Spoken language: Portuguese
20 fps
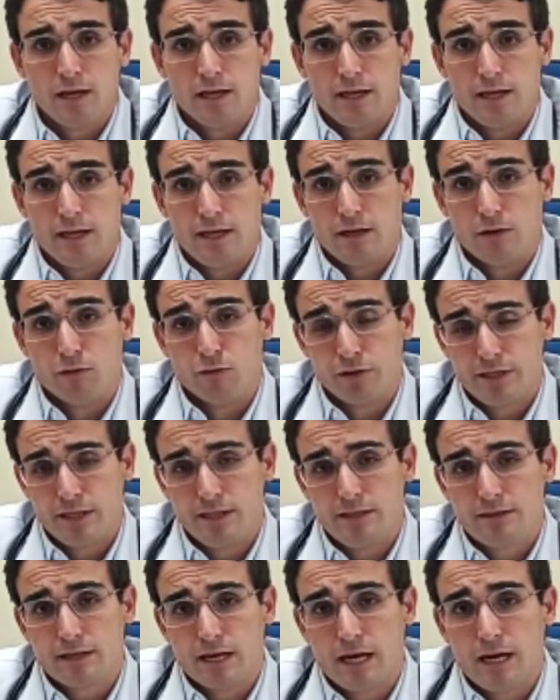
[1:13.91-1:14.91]
É, hoje a
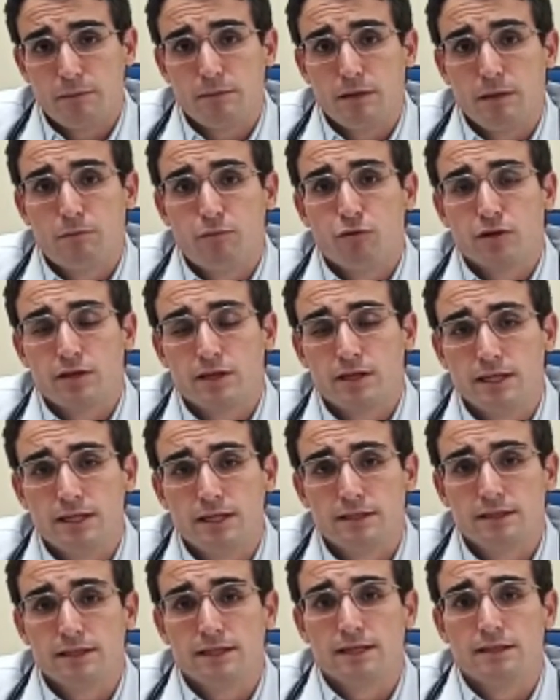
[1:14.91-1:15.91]
gente sabe da
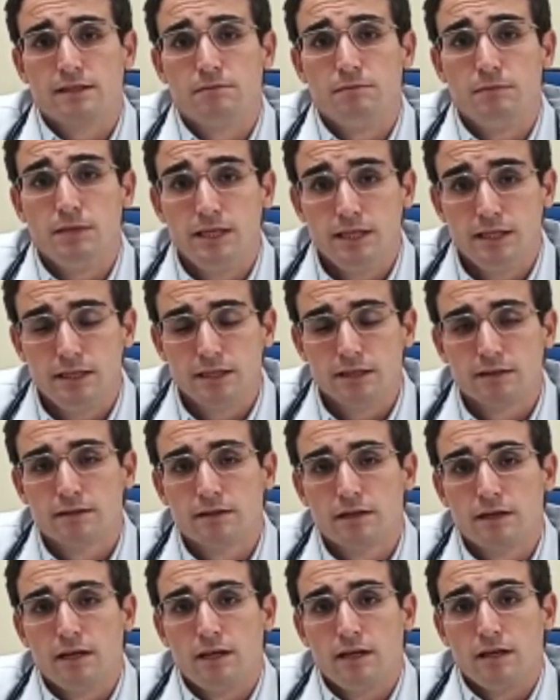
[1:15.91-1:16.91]
importância das
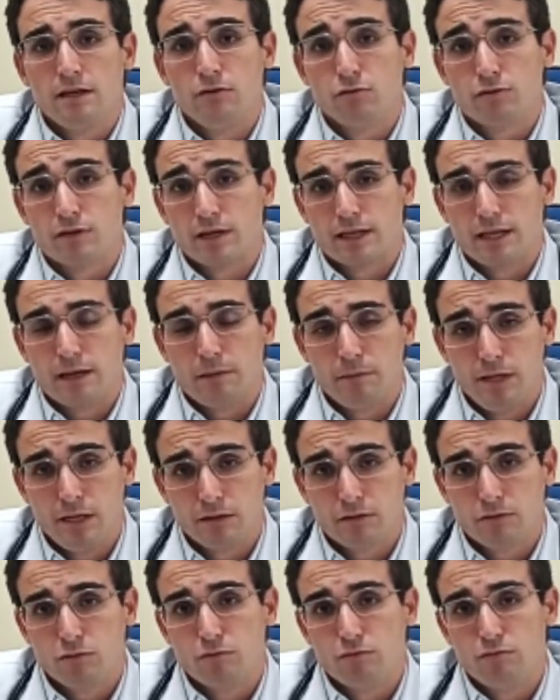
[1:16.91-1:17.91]
mídias no
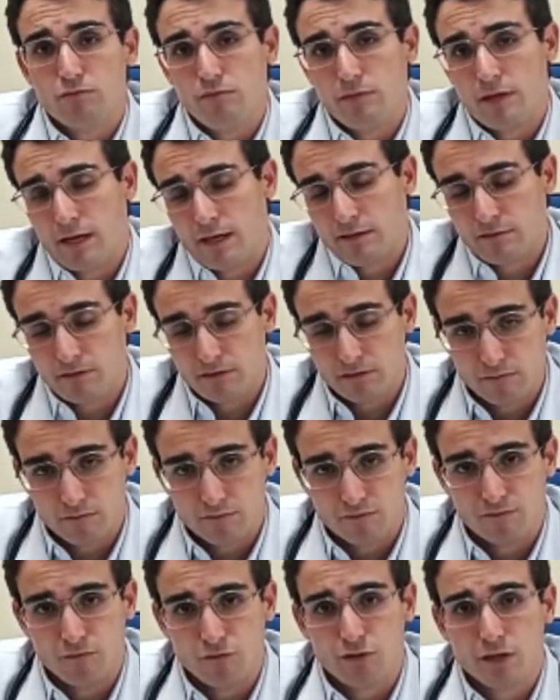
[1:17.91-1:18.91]
tratamento, né, no
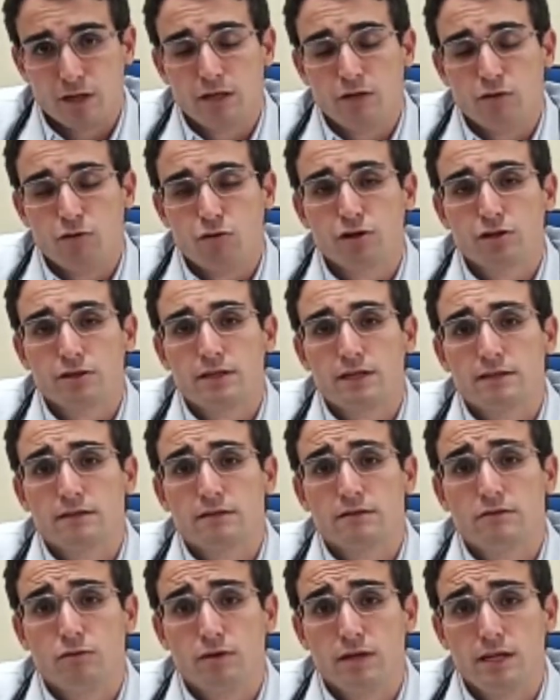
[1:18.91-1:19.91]
diagnóstico
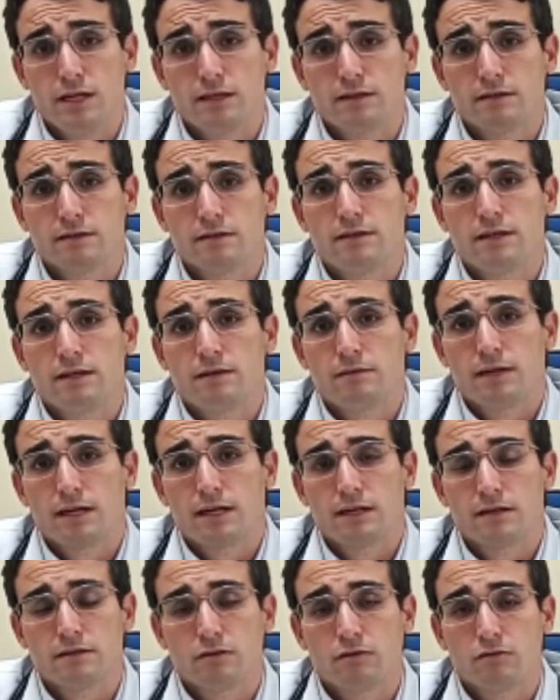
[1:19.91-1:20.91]
dessas doenças, né, na
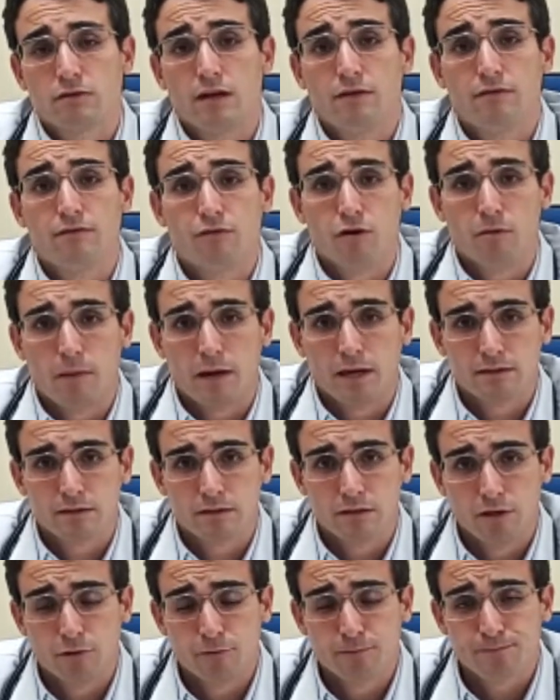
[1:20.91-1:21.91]
questão da
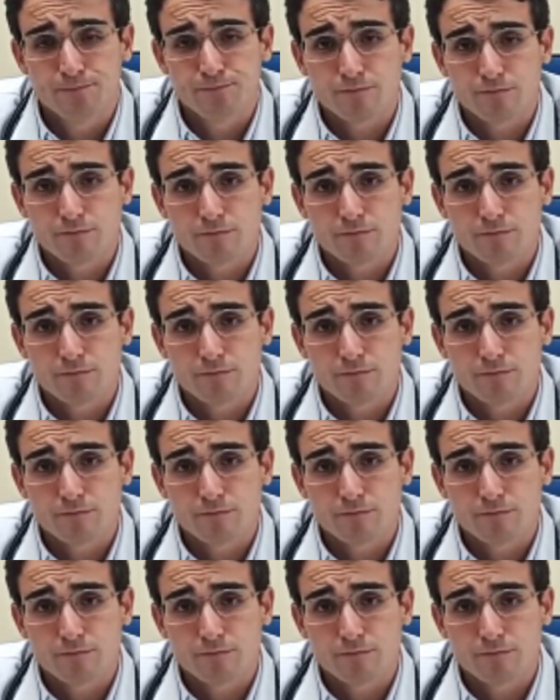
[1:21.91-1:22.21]
informação